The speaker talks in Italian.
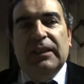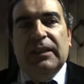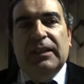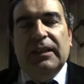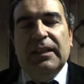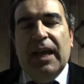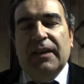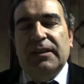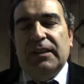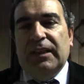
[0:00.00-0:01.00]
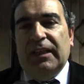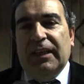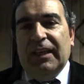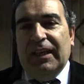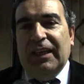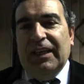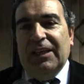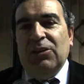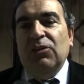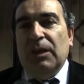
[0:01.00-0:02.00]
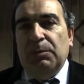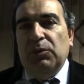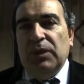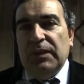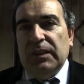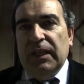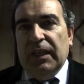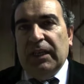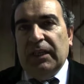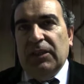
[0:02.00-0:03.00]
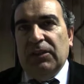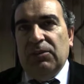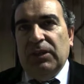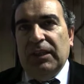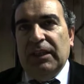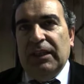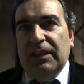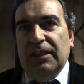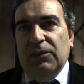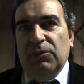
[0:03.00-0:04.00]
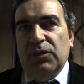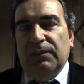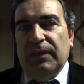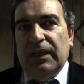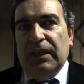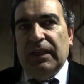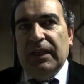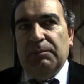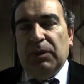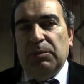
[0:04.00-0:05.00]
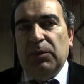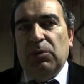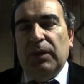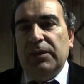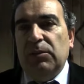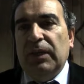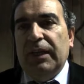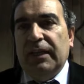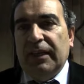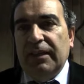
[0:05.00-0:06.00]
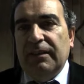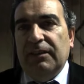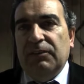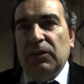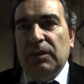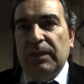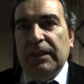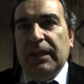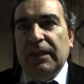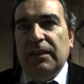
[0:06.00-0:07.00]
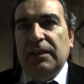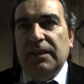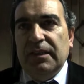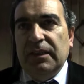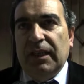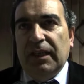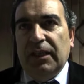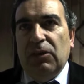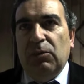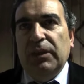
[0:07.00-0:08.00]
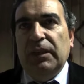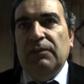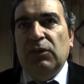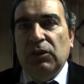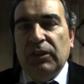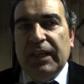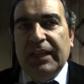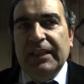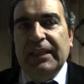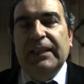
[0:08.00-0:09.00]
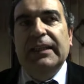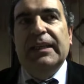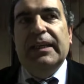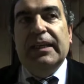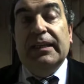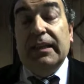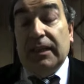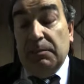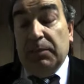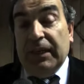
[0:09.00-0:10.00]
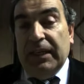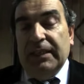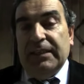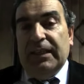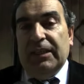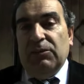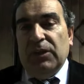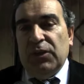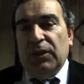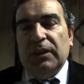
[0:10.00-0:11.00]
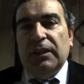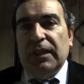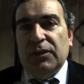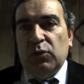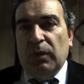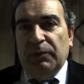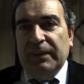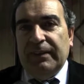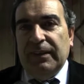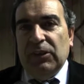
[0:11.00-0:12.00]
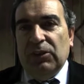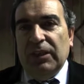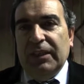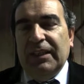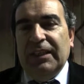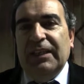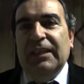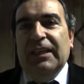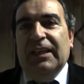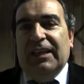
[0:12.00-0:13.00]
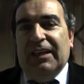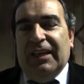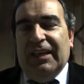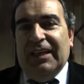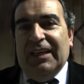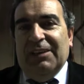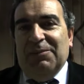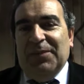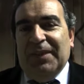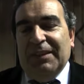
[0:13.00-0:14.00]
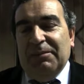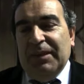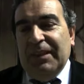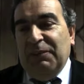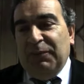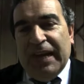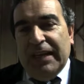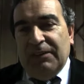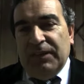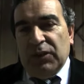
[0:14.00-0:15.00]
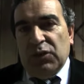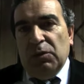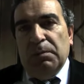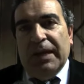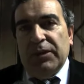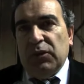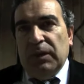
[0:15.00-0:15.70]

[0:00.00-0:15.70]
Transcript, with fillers: l'indagine che non dà più desiderio, quindi la denuncia vera è proprio questa, una carenza fondamentale di desiderio, quindi di volontà di di ripresa, una sorta di assuefazione, di, eh, di frana verso il basso